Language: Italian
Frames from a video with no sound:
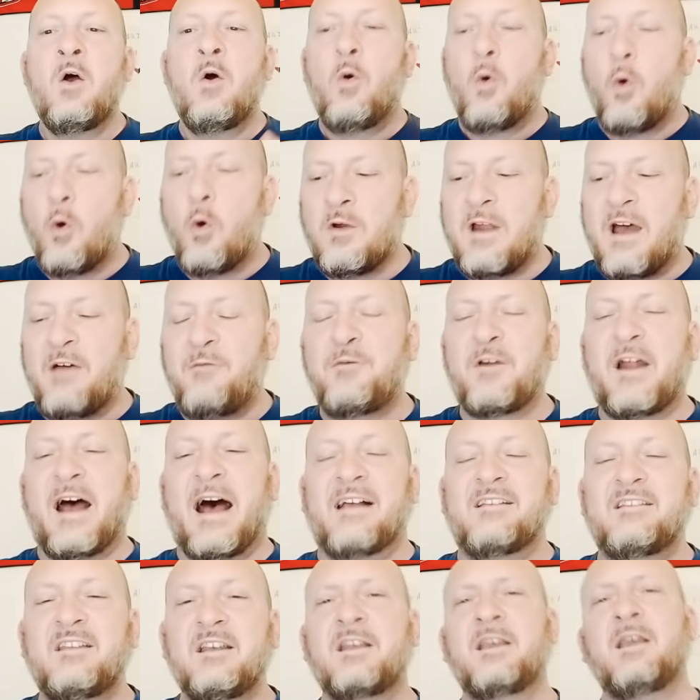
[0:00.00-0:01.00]
una
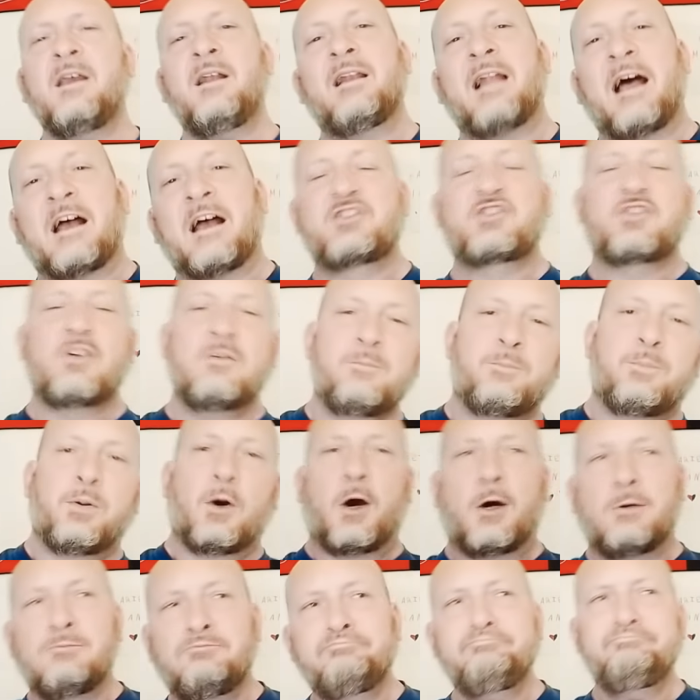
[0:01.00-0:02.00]
frase che lascia un
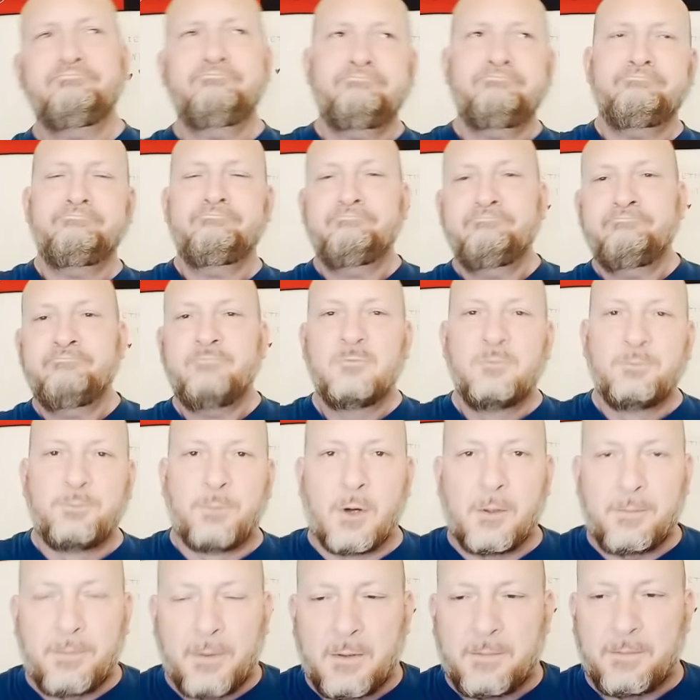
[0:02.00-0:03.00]
po', un
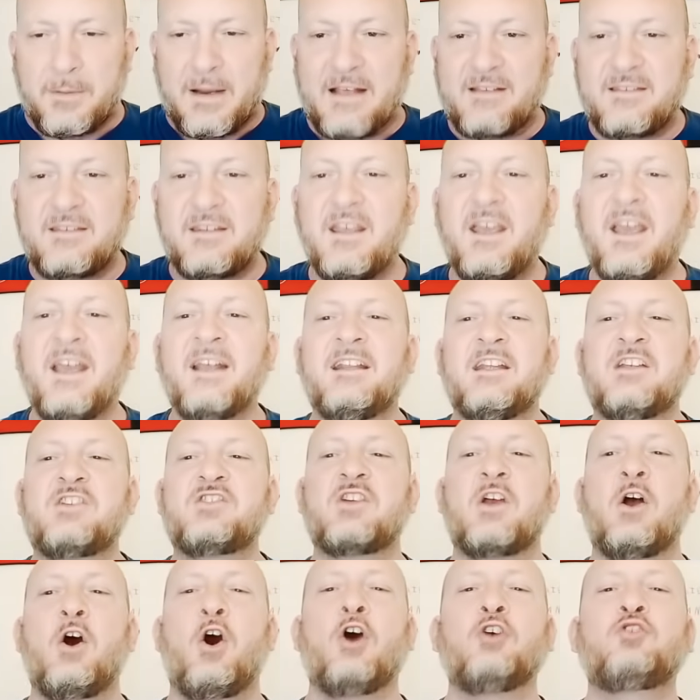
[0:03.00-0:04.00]
po perplessi e
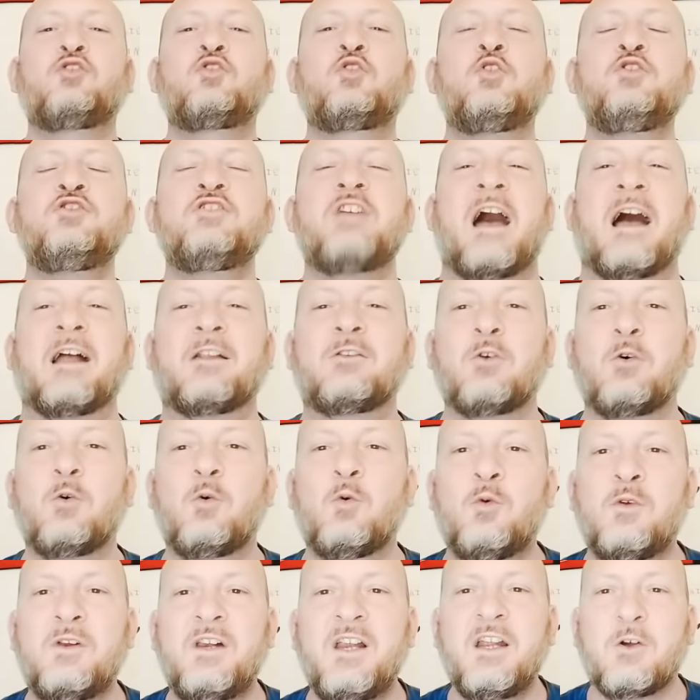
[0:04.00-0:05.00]
dice ho sognato
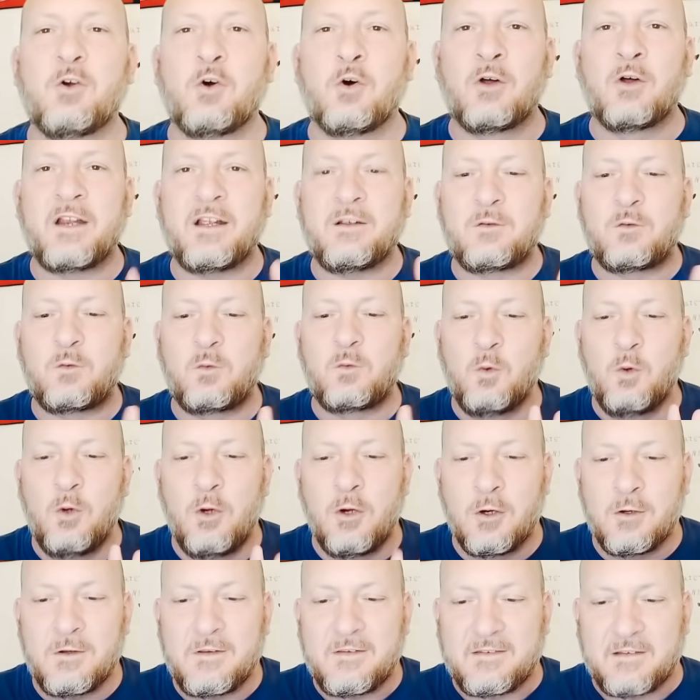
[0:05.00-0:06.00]
un rigore
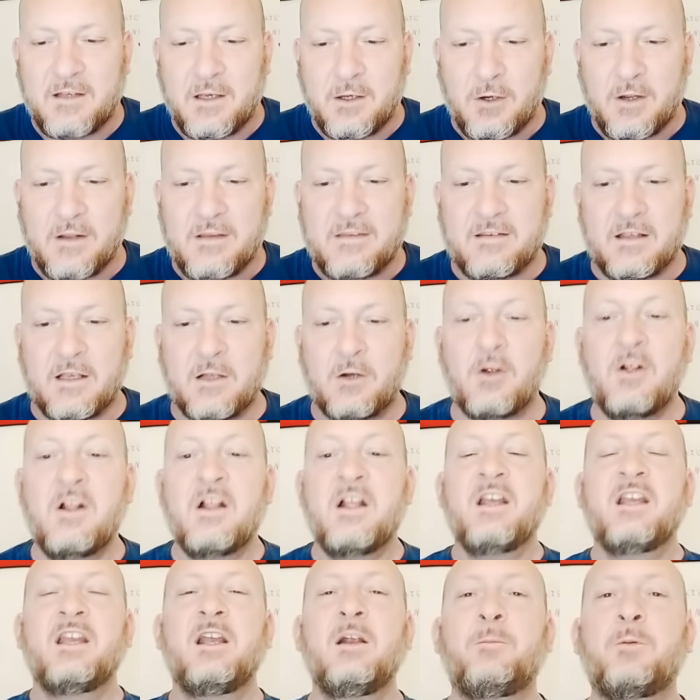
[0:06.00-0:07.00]
sullo 0-0.
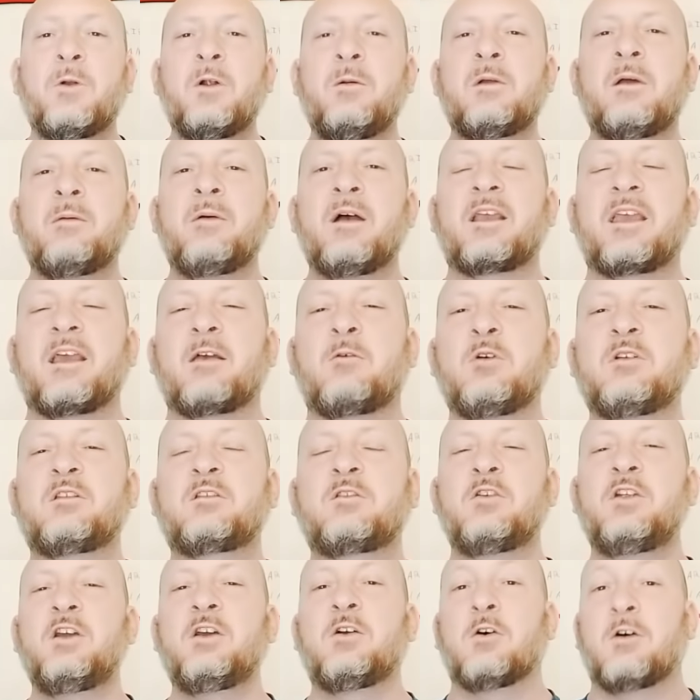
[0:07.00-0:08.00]
Il problema è che
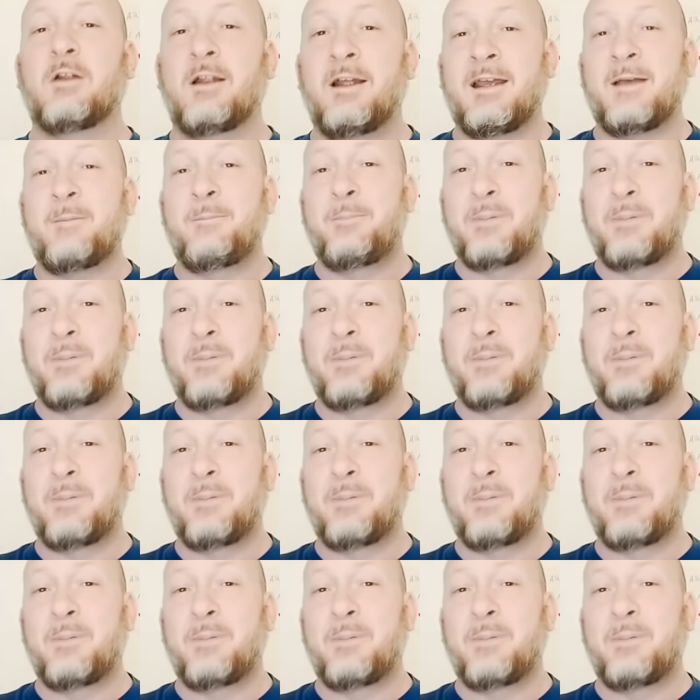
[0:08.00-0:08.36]
questo rigore è